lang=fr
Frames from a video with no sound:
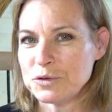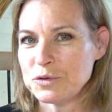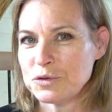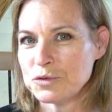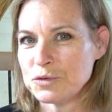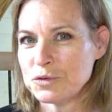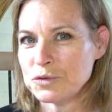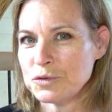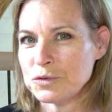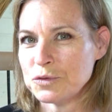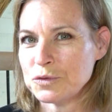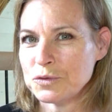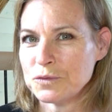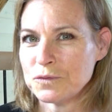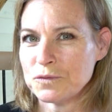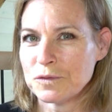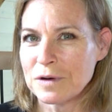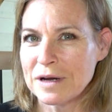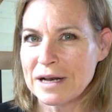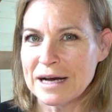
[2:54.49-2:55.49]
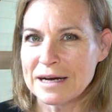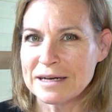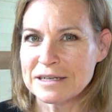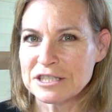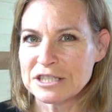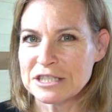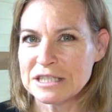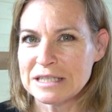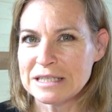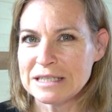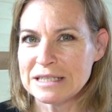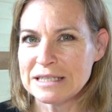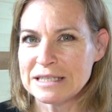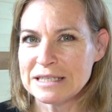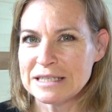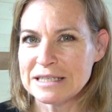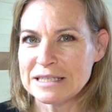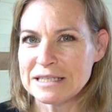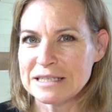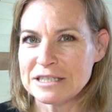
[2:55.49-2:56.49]
que voilà, j'ai
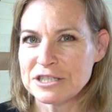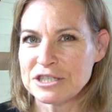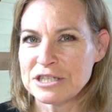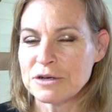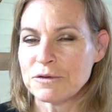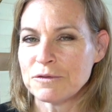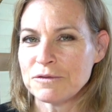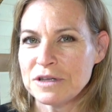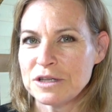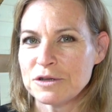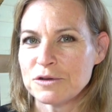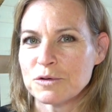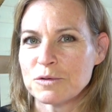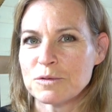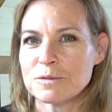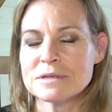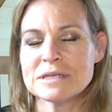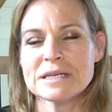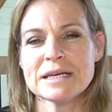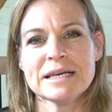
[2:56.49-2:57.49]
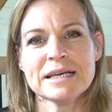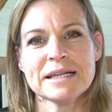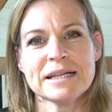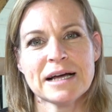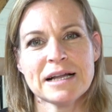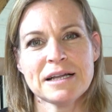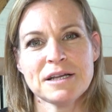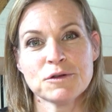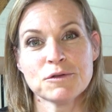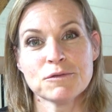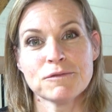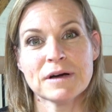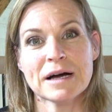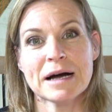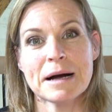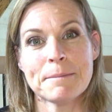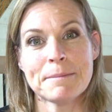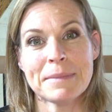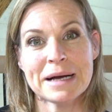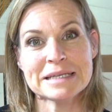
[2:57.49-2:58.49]
envie de te conseiller d'aller te
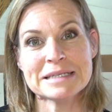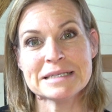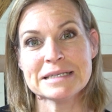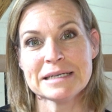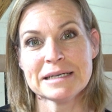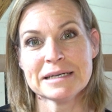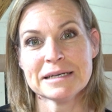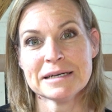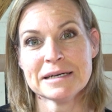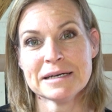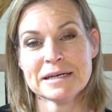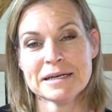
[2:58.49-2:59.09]
faire masser,